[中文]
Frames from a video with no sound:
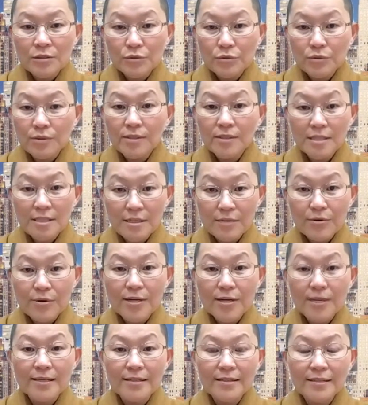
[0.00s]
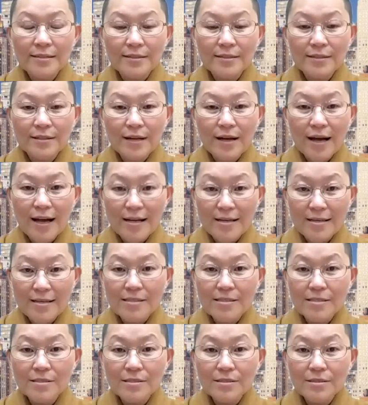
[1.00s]
出了社会还
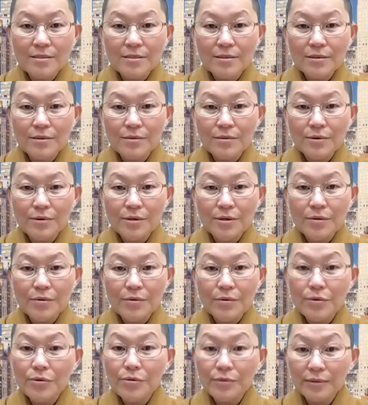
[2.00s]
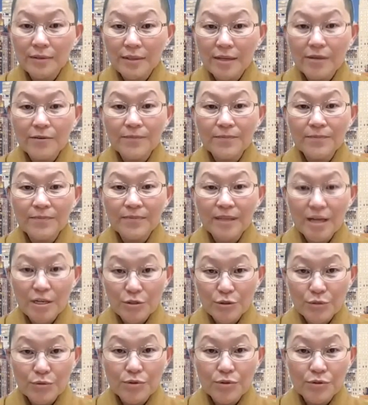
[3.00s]
是会运用到
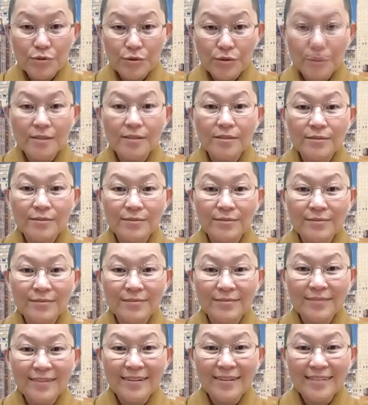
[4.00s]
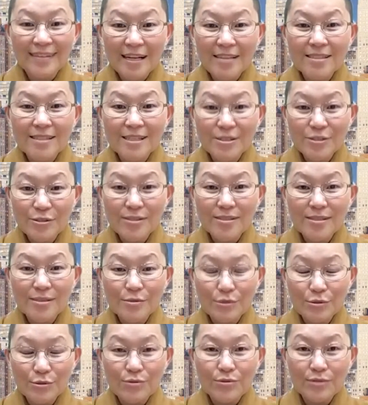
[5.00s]
他所学的。他在学
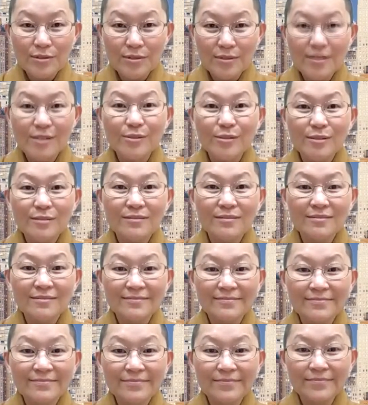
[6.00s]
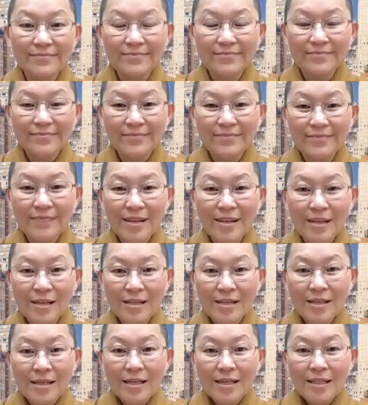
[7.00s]
校所学到的，嗯，
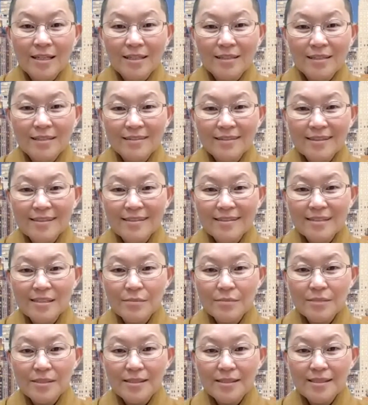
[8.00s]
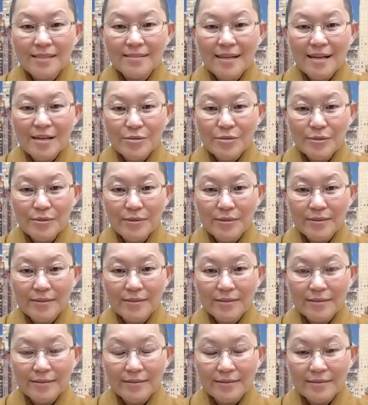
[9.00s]
那这个尼亚大学
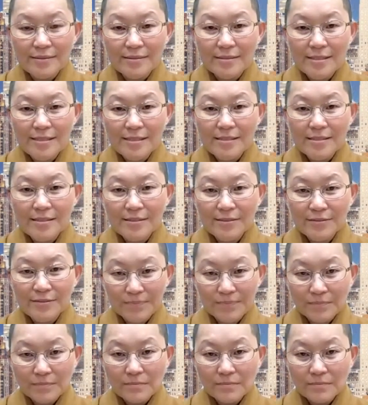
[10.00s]
的这个